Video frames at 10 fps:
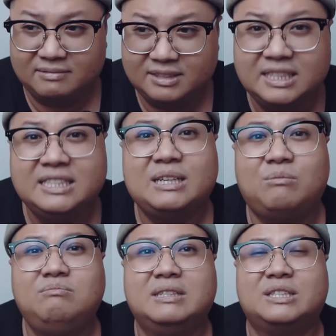sinh
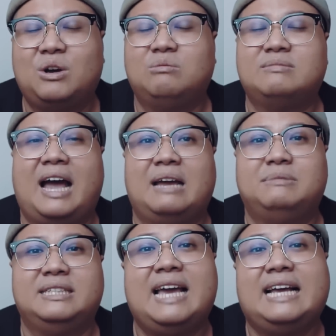sống mình tồn tại
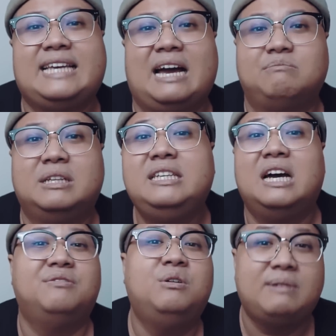mình gia chạm đến
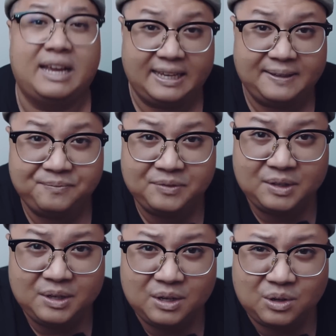giờ phút này
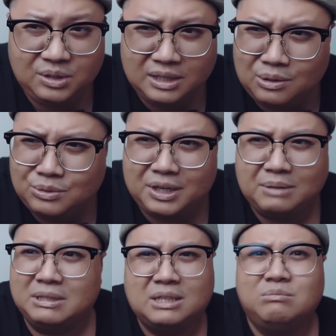có những câu
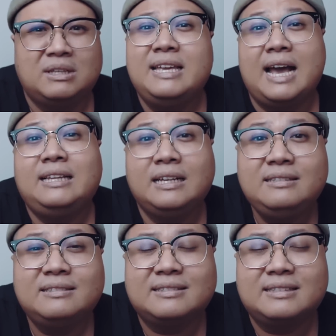chuyện mình không thể giải
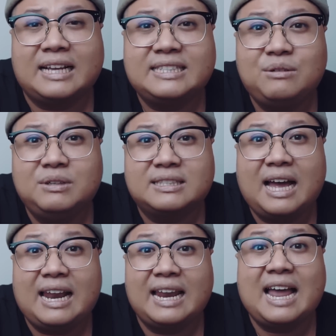thích tại sao người
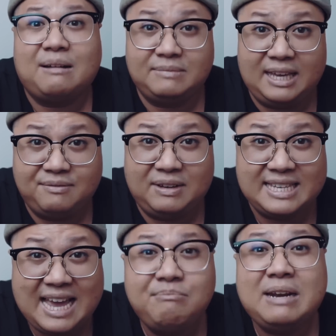ta lại làm vậy và
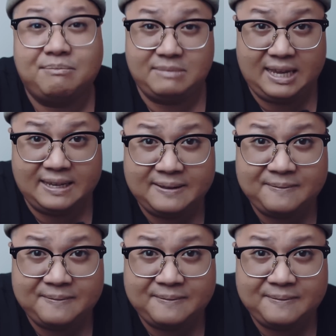dám làm vậy